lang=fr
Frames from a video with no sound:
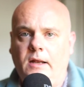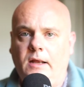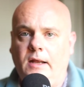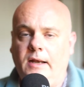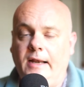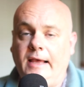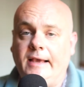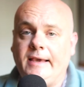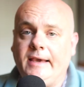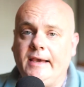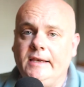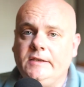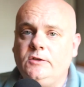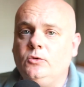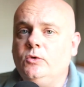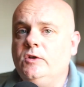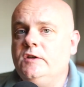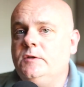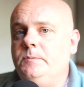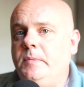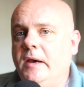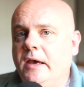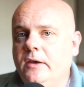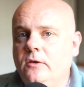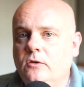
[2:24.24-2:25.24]
la création
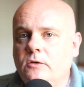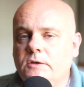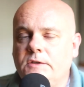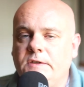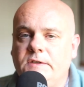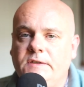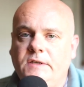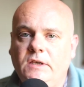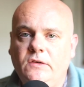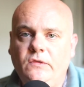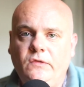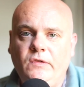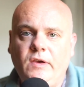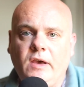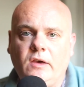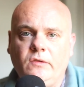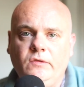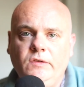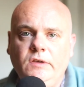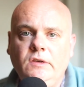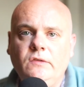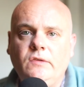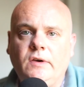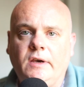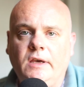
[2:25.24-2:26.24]
d'expérience, c'est faire
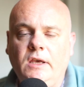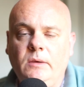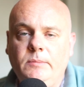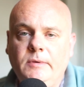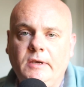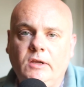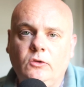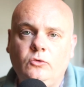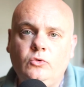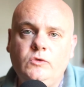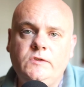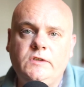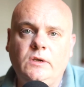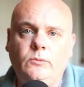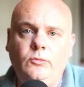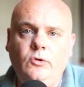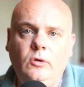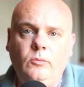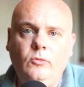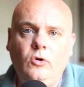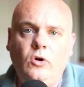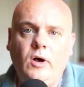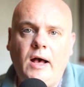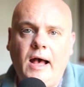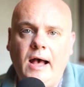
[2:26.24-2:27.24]
vivre, eh bien, tout
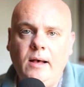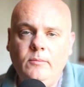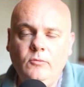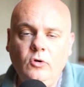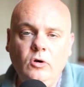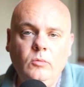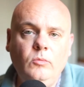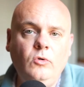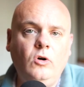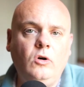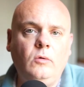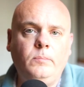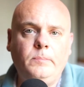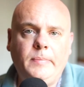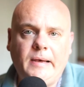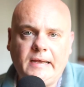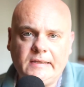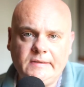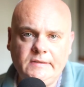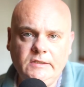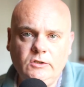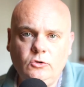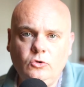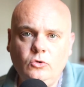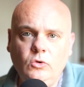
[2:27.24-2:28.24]
simplement, un moment
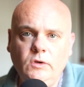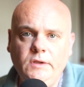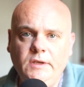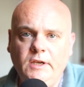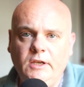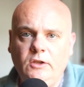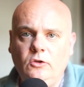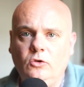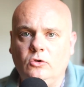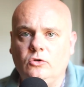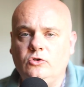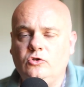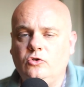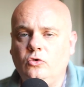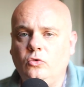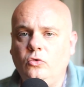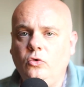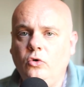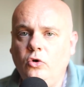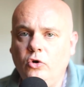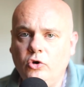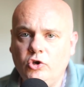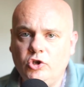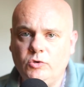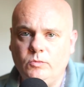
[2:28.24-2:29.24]
particulier dans son
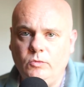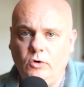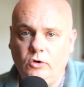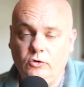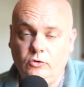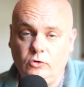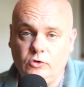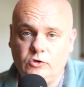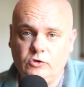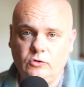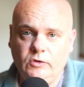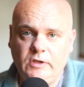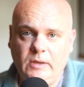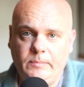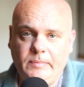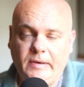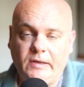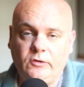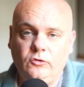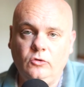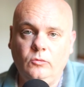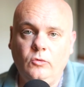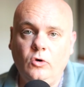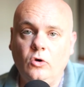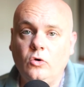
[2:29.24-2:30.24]
logement, dans son
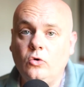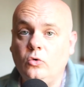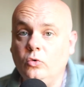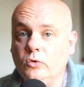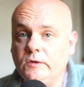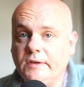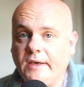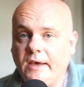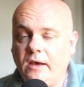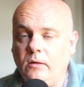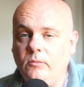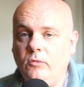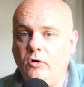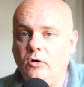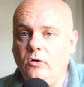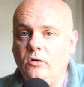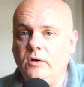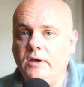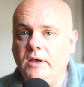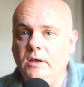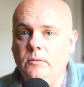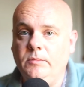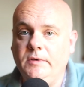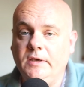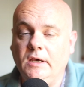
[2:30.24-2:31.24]
appartement,
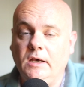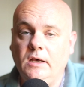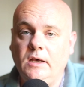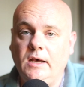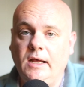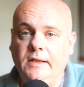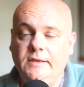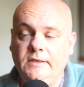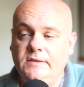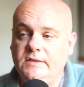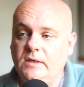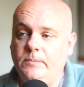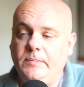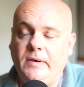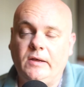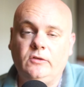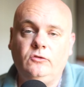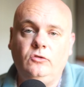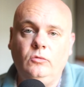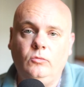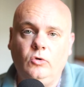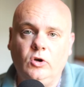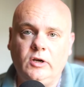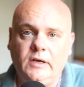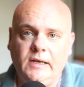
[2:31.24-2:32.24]
contrairement, eh bien, à des
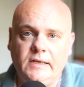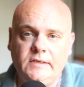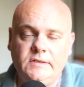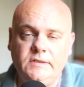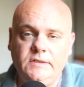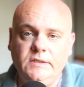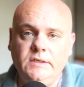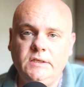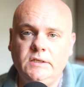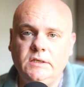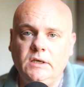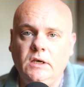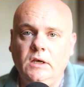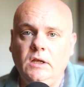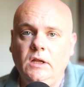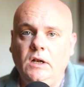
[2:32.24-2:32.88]
appartements classiques